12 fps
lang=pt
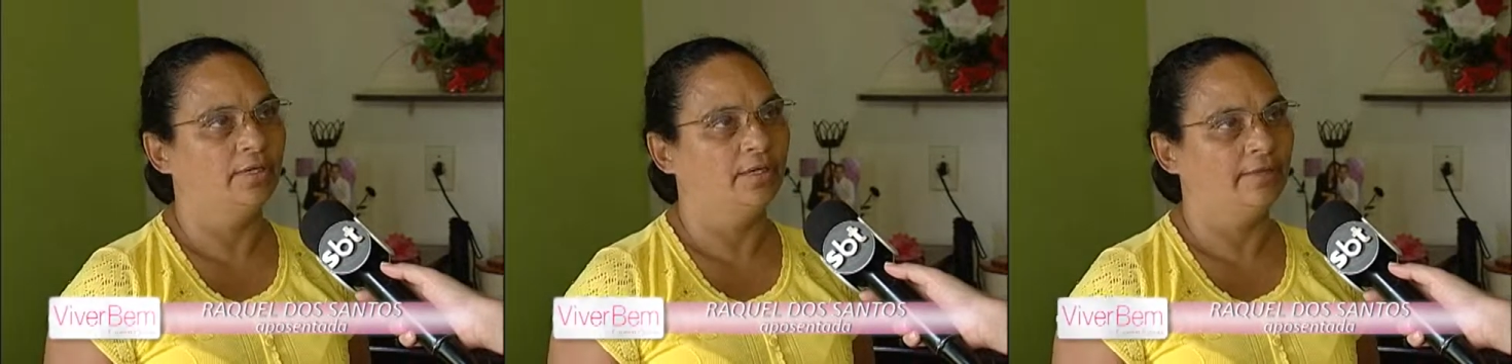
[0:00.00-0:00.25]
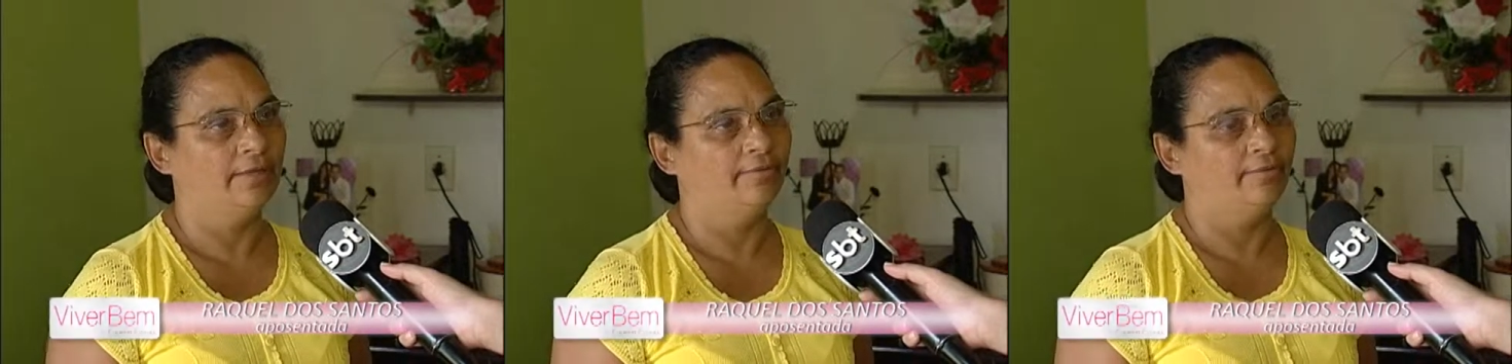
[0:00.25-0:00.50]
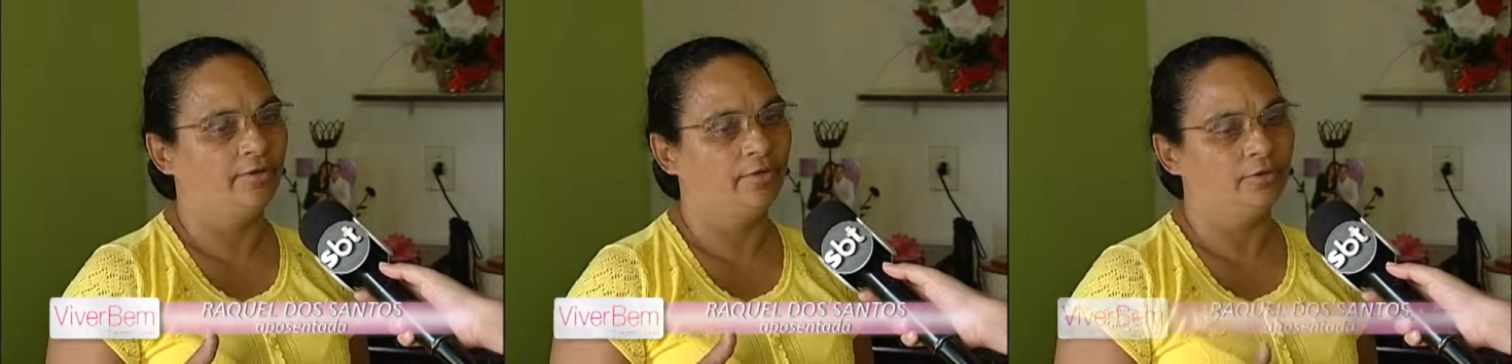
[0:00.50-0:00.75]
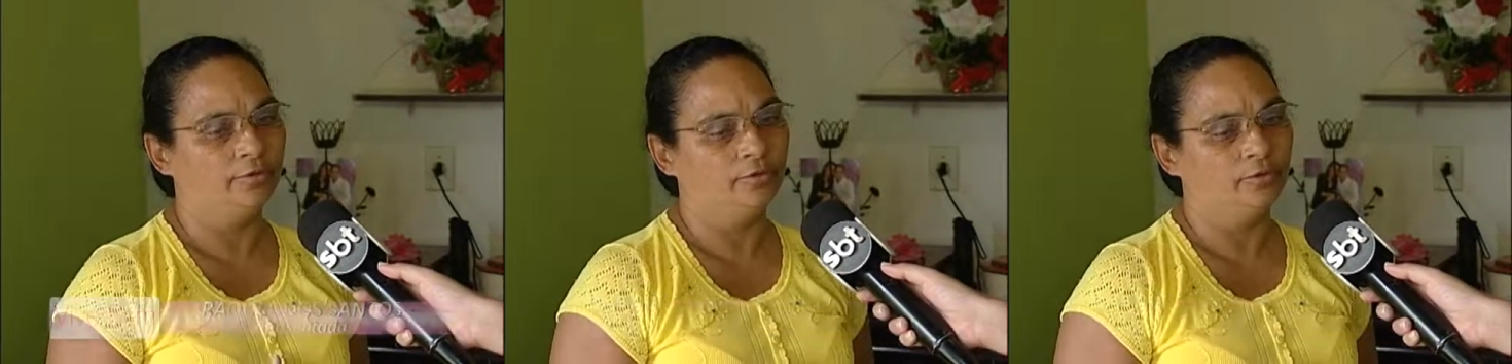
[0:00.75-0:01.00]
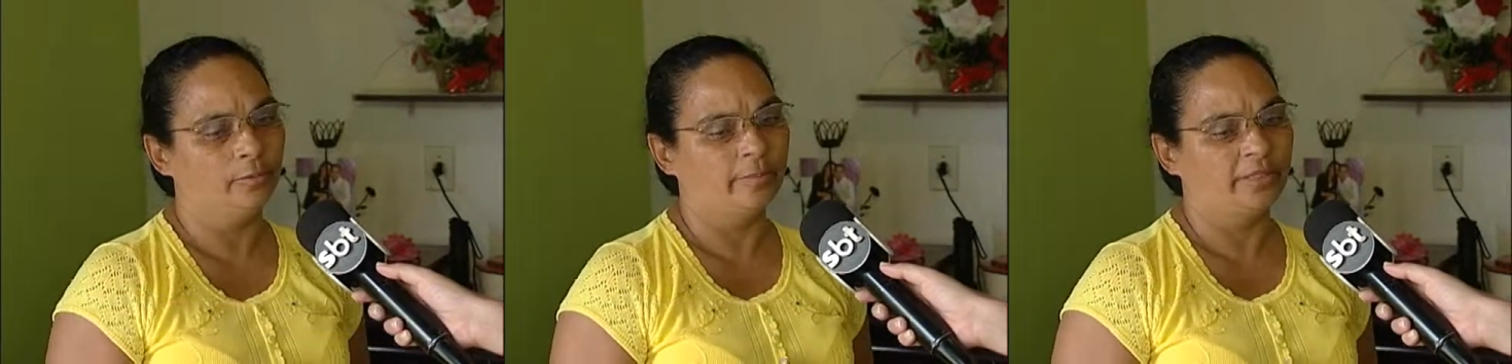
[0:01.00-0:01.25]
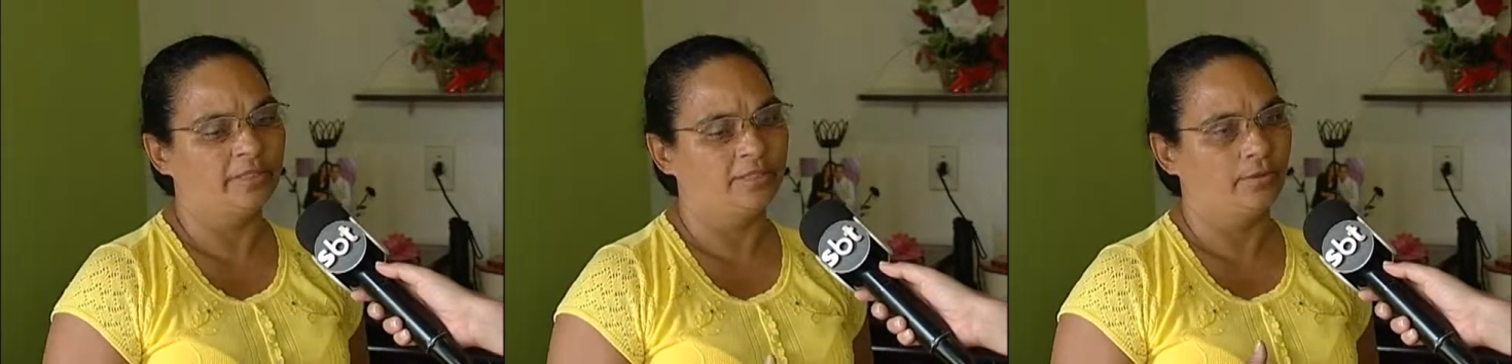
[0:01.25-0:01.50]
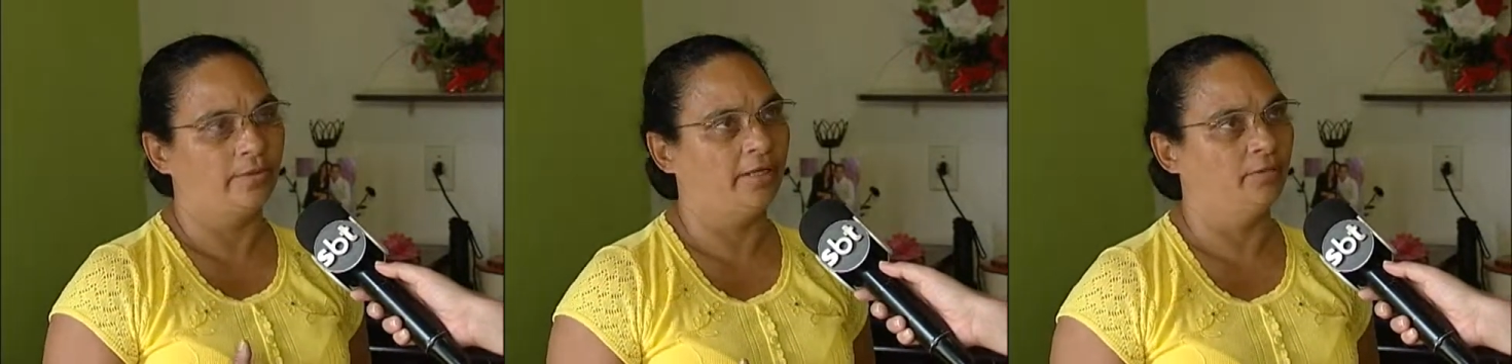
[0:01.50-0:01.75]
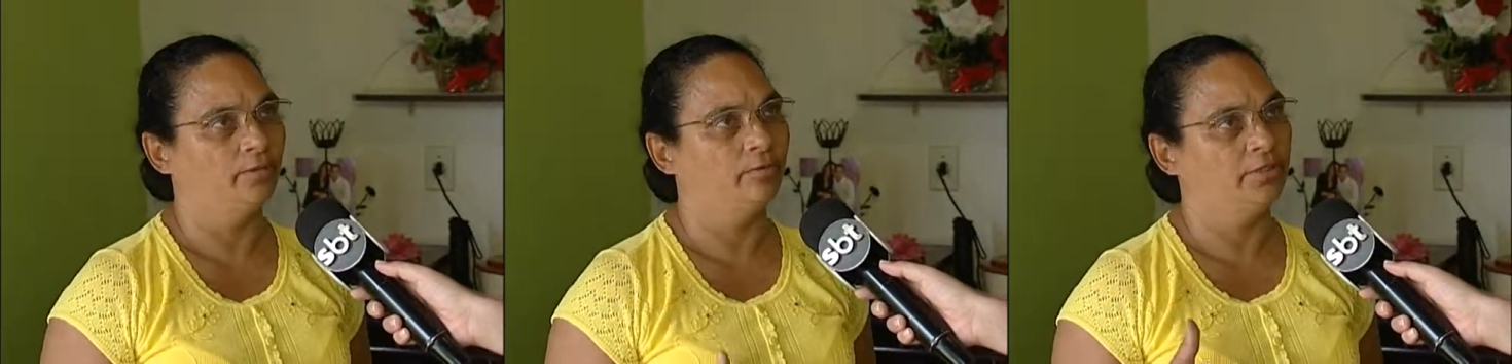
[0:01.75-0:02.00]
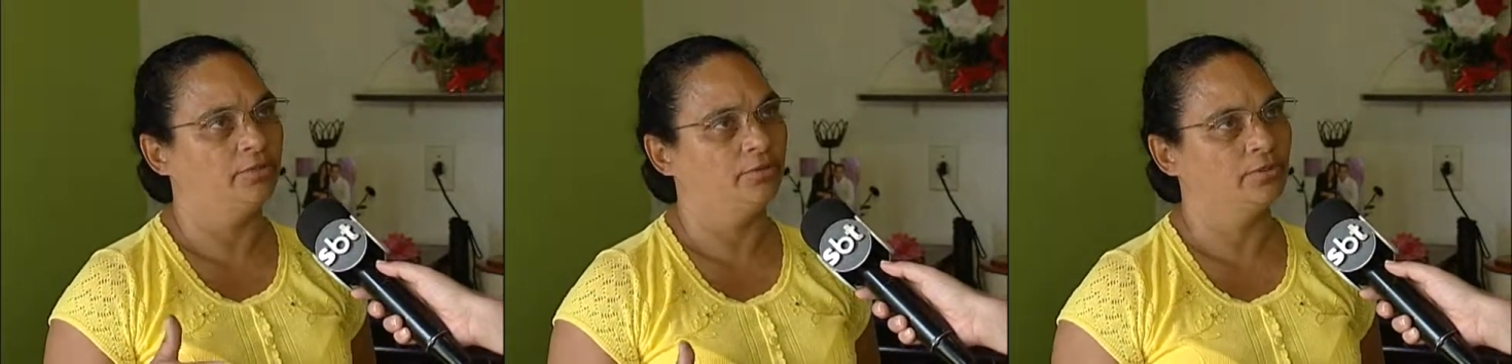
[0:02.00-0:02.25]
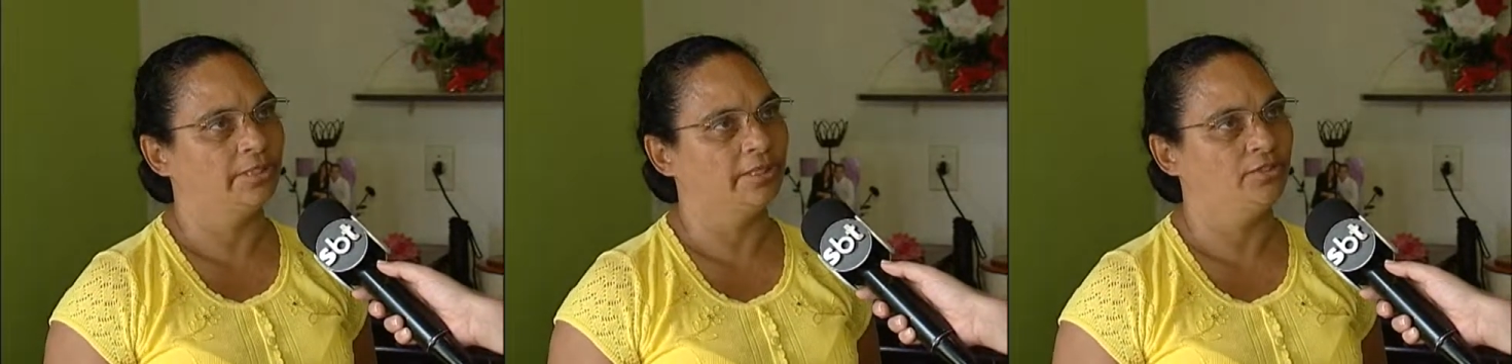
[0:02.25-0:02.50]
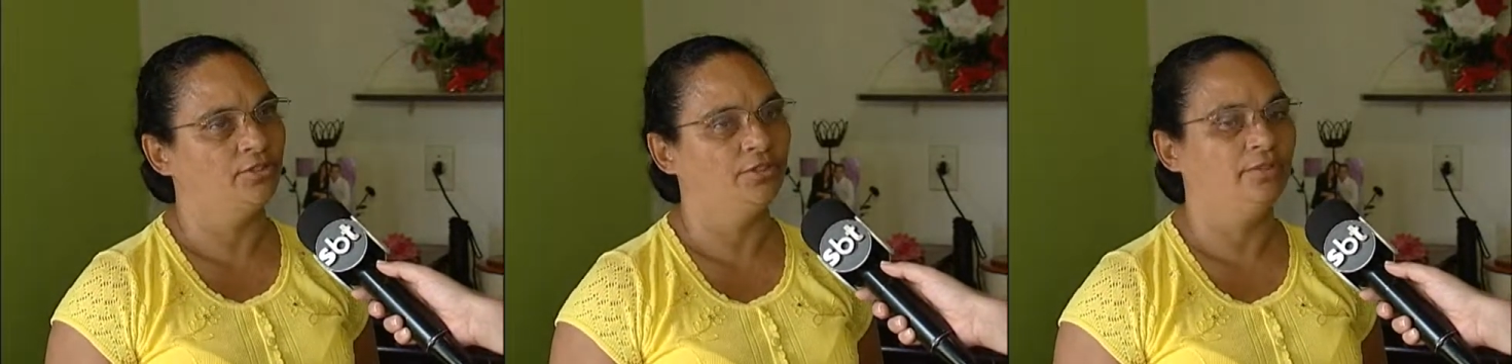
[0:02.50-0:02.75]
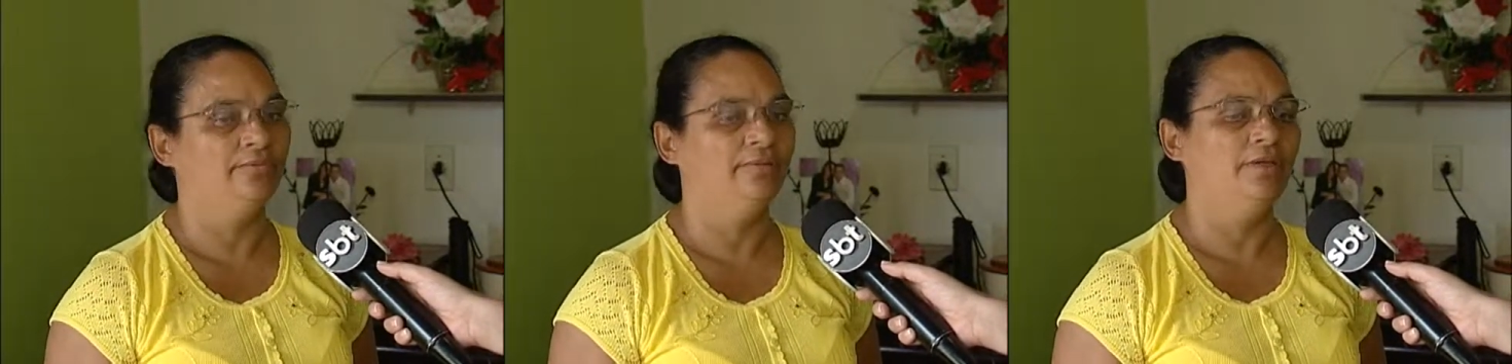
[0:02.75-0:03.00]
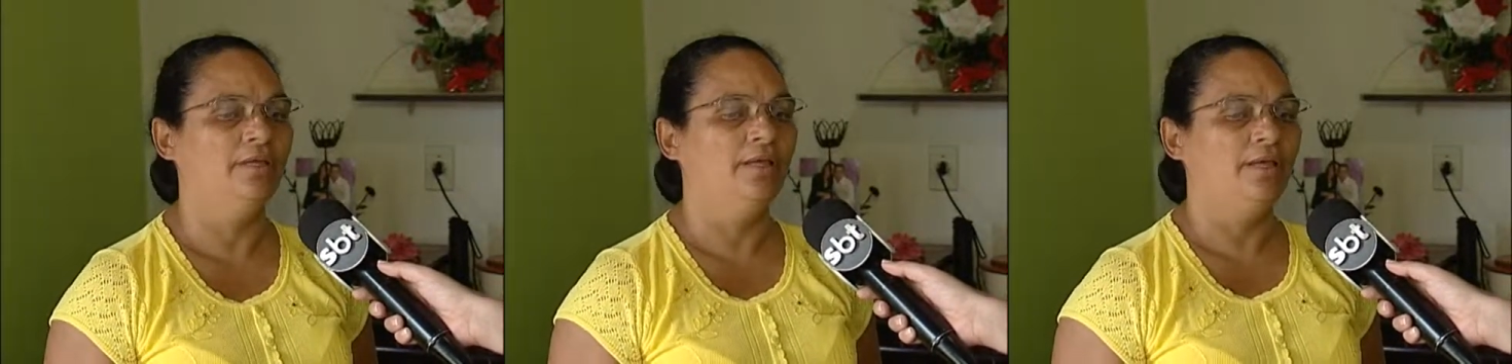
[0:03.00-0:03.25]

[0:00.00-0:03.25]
né, que daí foi quando apareceu a reta colite ulcerativa.